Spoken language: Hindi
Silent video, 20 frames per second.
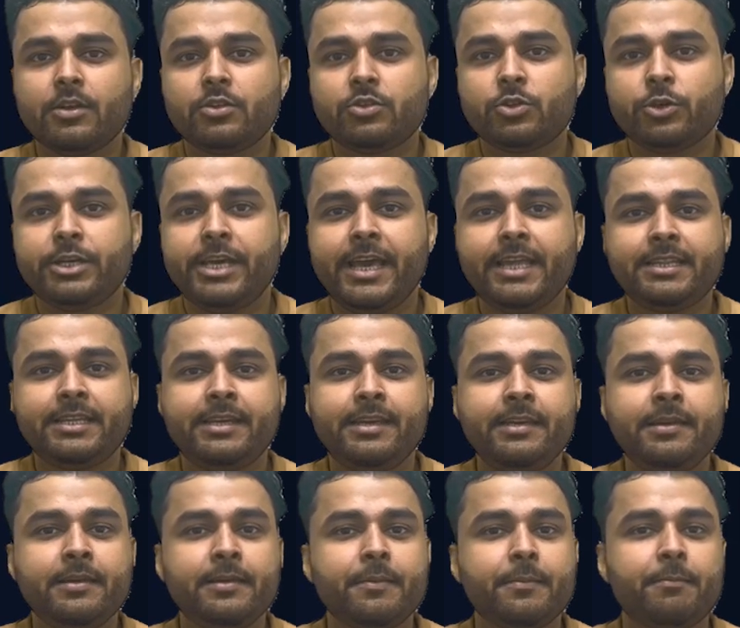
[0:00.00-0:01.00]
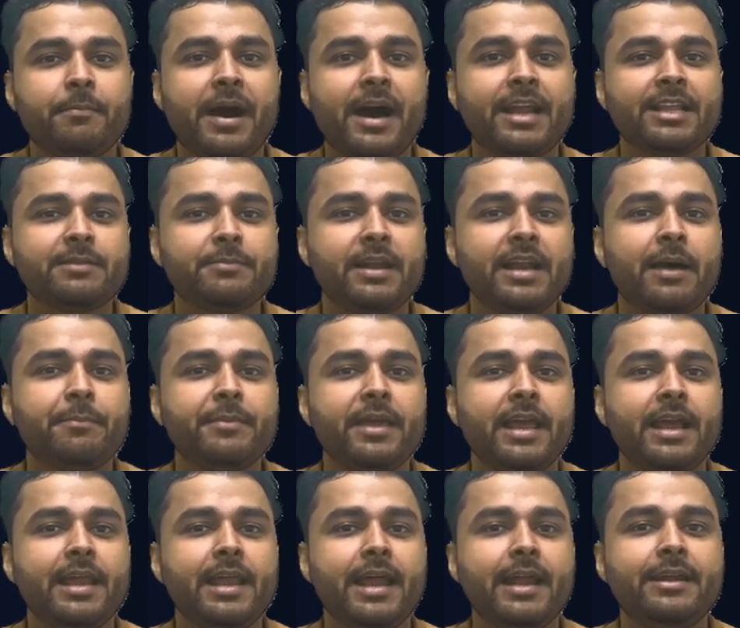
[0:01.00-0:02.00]
तो ये थी भारत बनाम
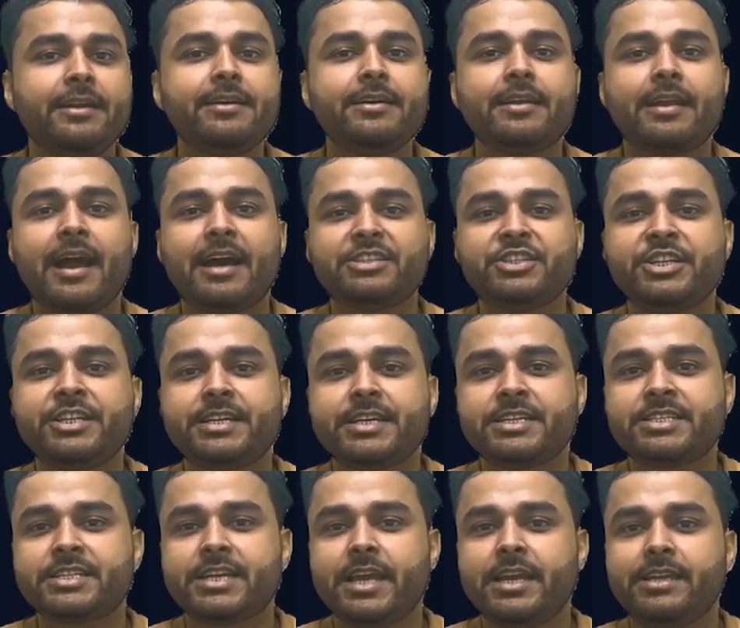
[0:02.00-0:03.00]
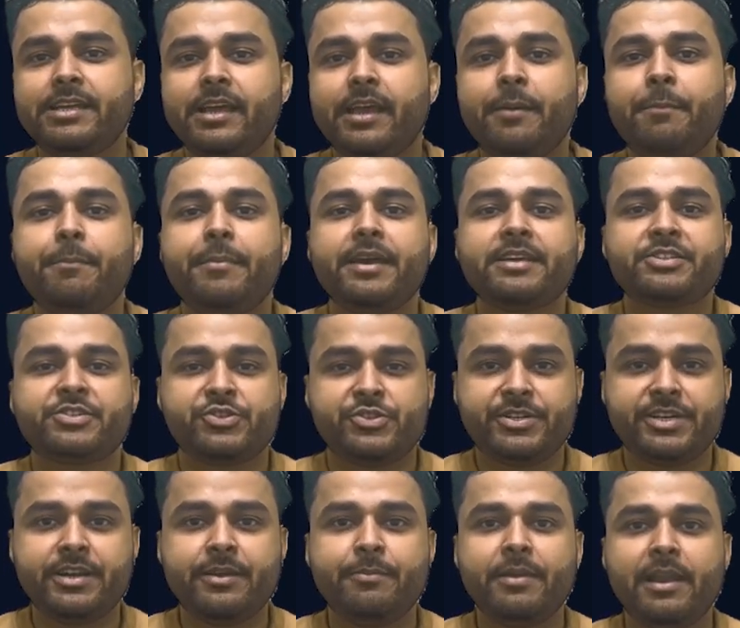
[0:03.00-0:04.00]
इंग्लैंड रांची टेस्ट के लिए बेस्ट
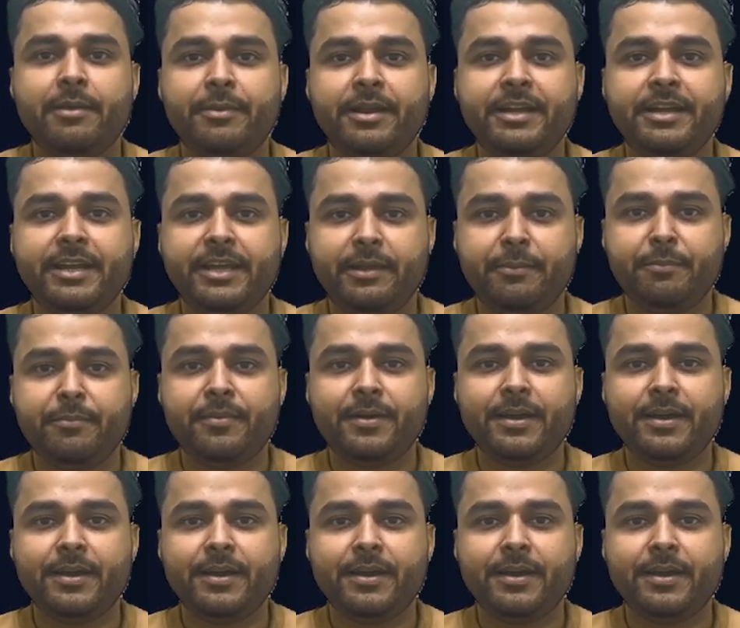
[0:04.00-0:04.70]
ड्रीम इलेवन टीम